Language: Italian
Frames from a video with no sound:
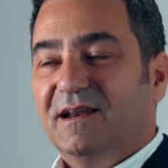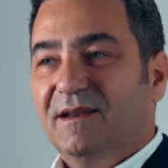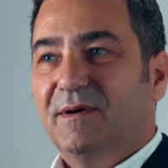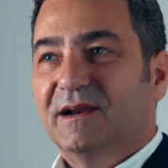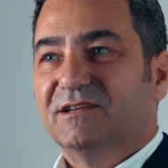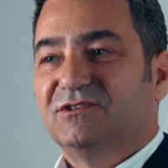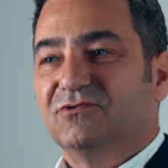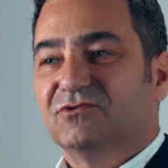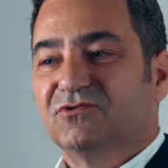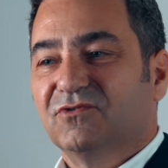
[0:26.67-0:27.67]
le barche si
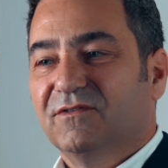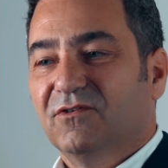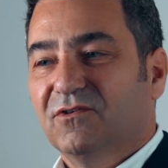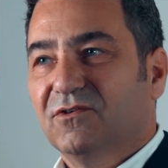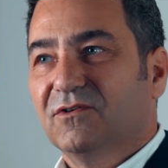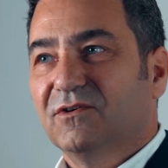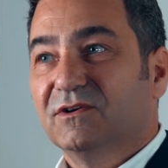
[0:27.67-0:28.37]
costruivano